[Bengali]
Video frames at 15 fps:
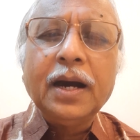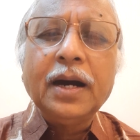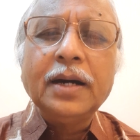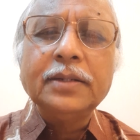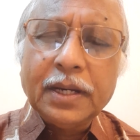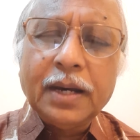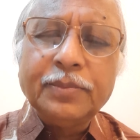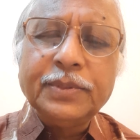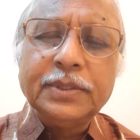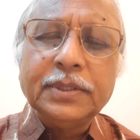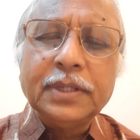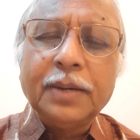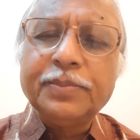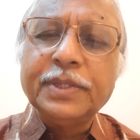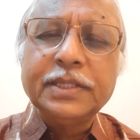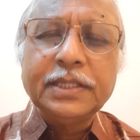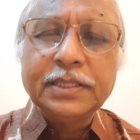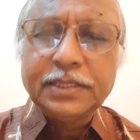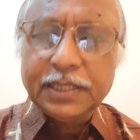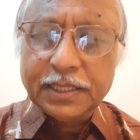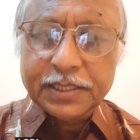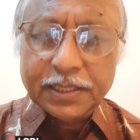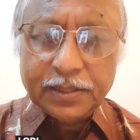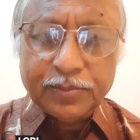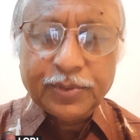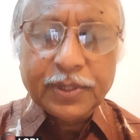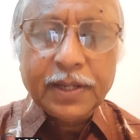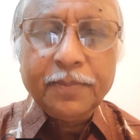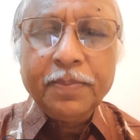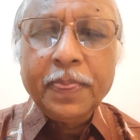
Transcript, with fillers: আর আমি আপনাদের চিকিৎসা দেব না